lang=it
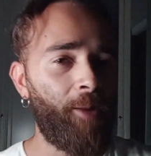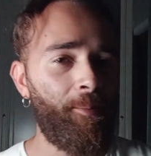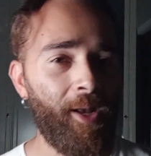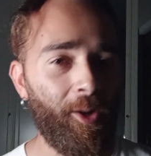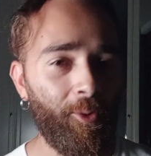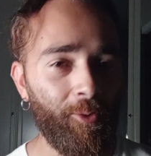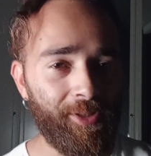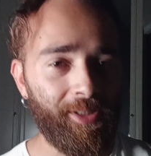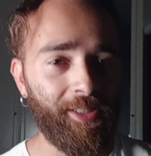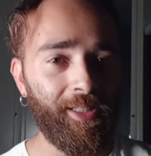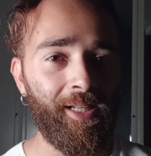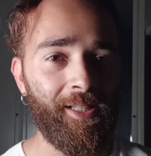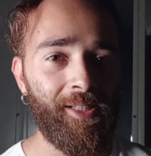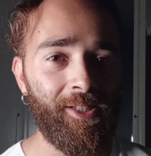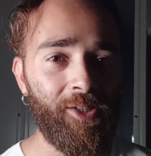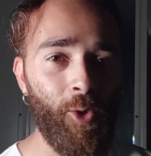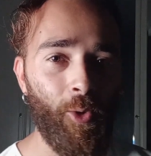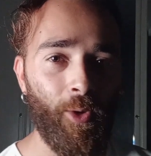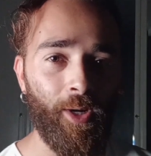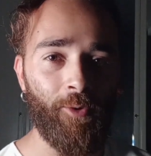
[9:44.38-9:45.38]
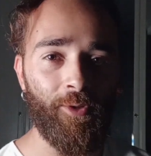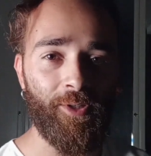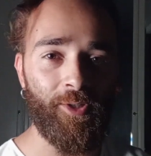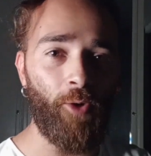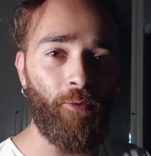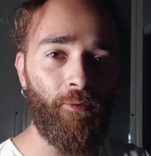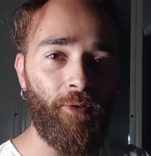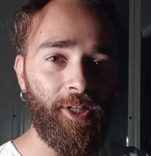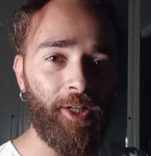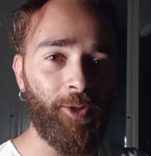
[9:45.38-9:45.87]
è una mia considerazione, non
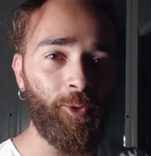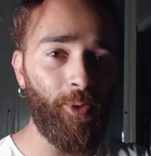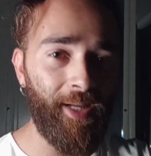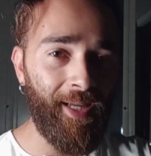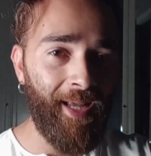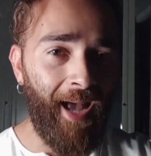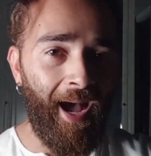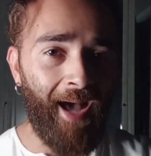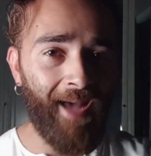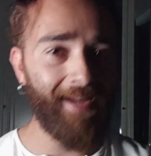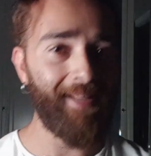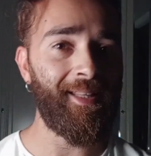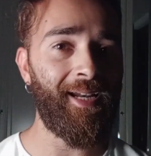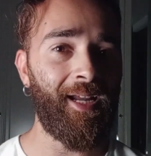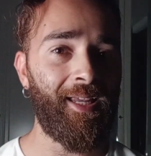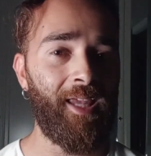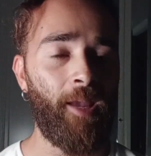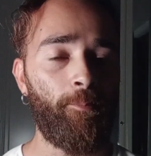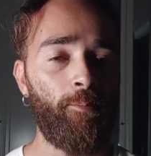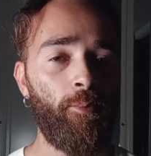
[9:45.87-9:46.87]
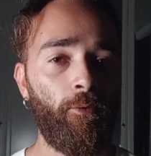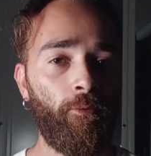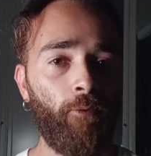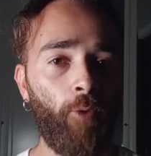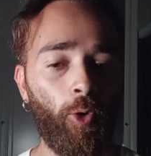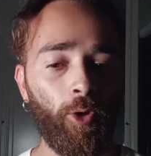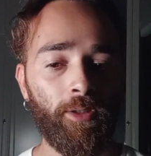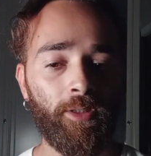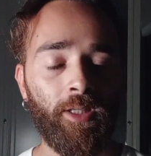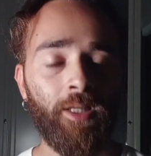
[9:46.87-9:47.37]
stiamo facendo le gare tra chi è più
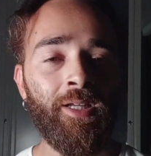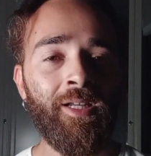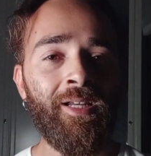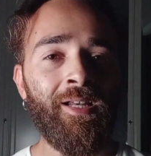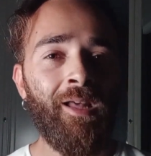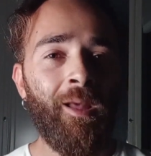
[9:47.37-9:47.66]
forte.